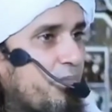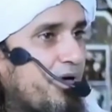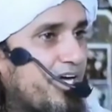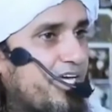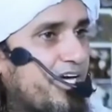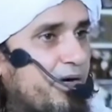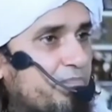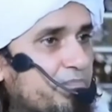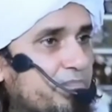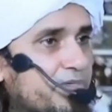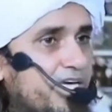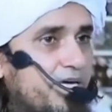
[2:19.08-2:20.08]
और भाई हम
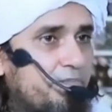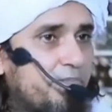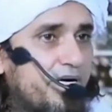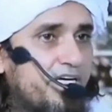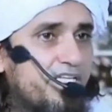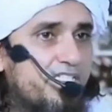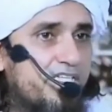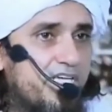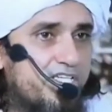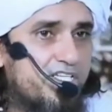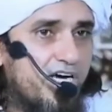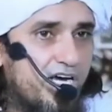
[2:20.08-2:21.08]
ये पंडित
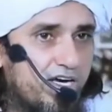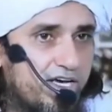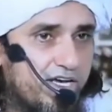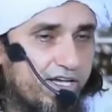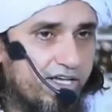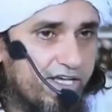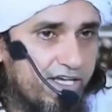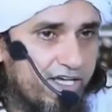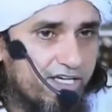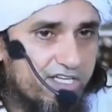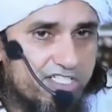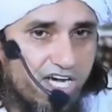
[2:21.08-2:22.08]
से इश्काल करेंगे
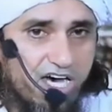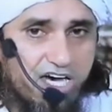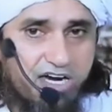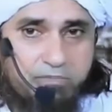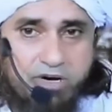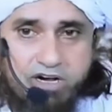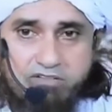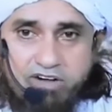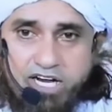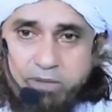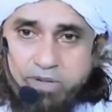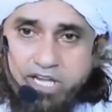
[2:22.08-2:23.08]
कि चार
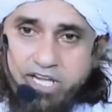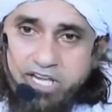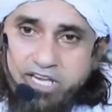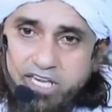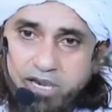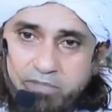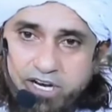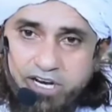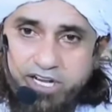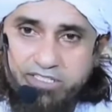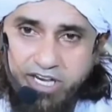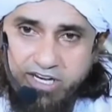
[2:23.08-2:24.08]
भगवान पे एक क्या मिल
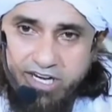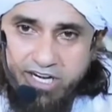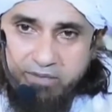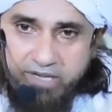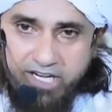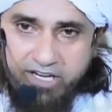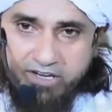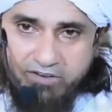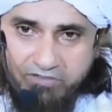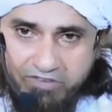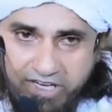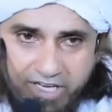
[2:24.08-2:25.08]
रहा है थाईलैंड
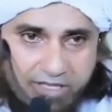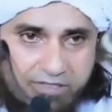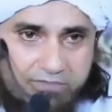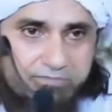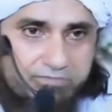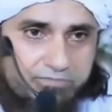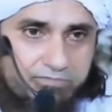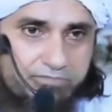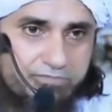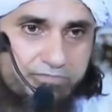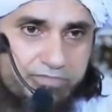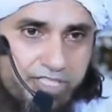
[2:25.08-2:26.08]
में फ्री
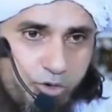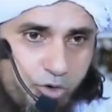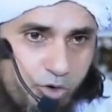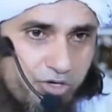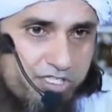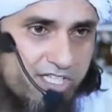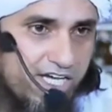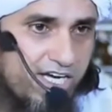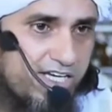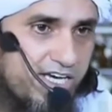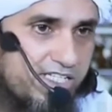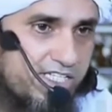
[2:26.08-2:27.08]

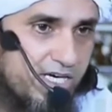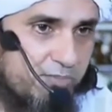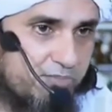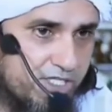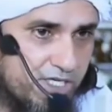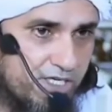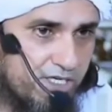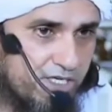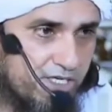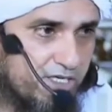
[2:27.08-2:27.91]
होलसेल के हिसाब से